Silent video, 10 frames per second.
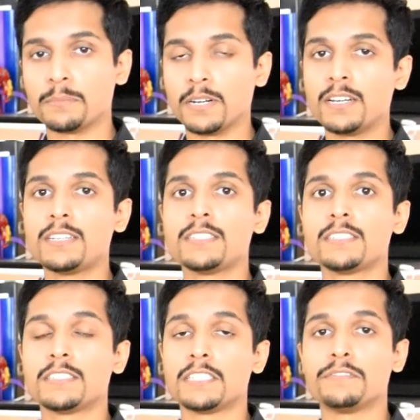আমরা
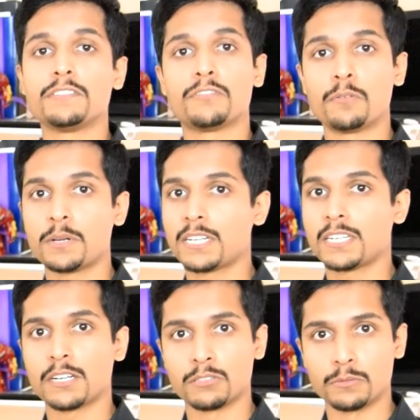সিভির ফরম্যাটিং
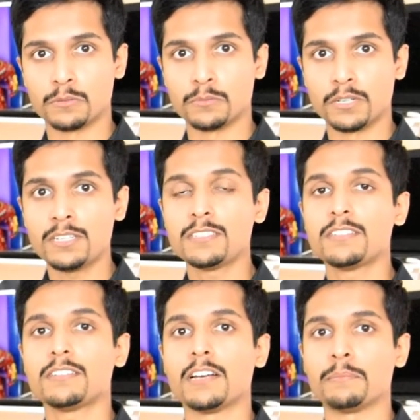নিয়ে কথা বলবো না
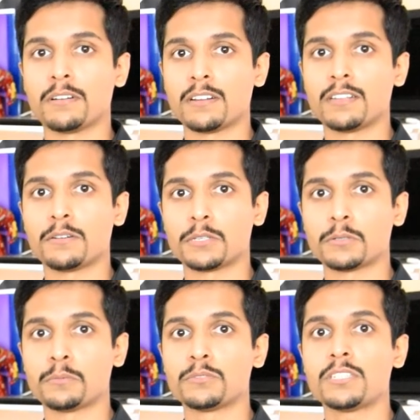আমরা রাদার
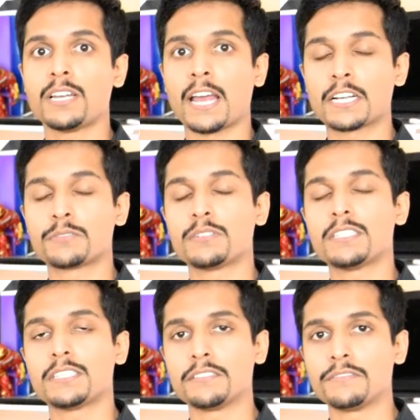কথা বলবো যে
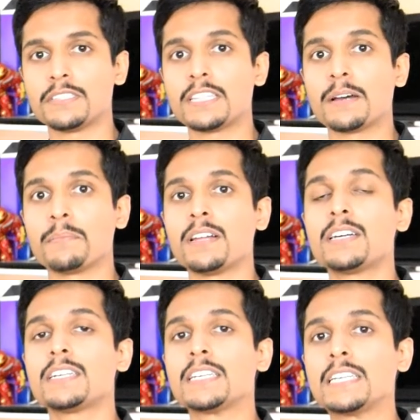অ্যাকচুয়ালি সিভিতে আমরা
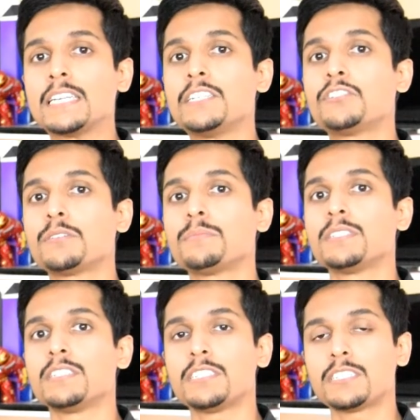কী সব
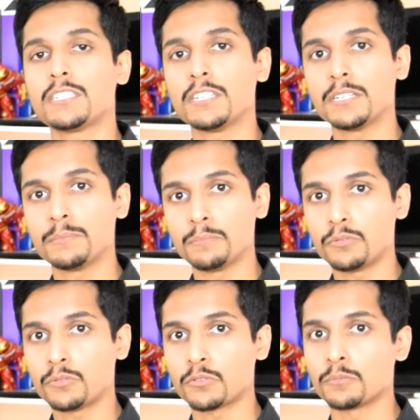জিনিস
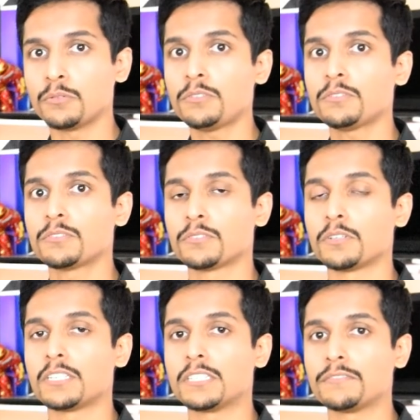পুট করব সো
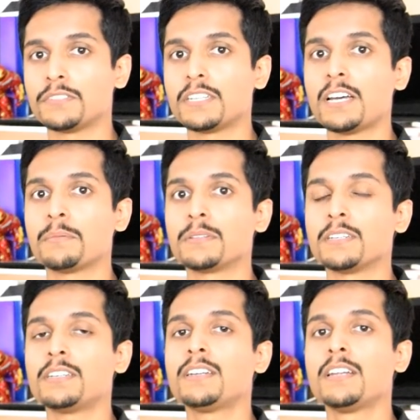সিভিটা
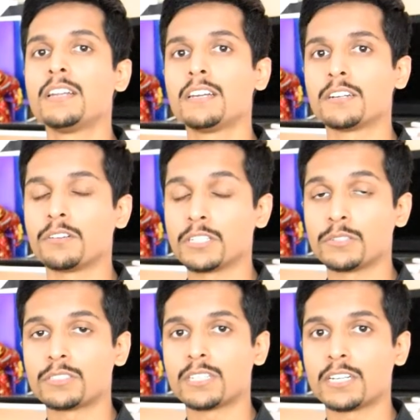আমাদের
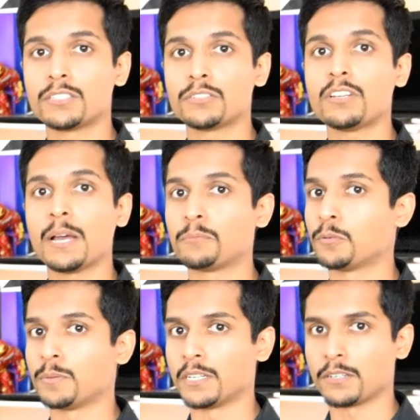গ্র্যাজুয়েট স্টাডির জন্য
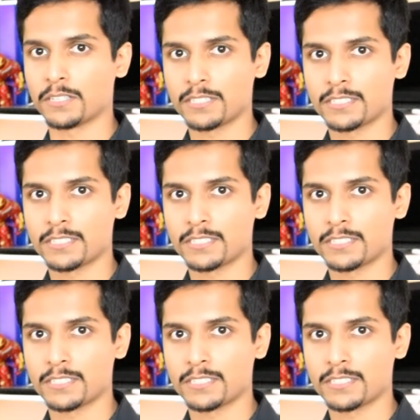অ্যাপ্রোপ্রিয়েট হয়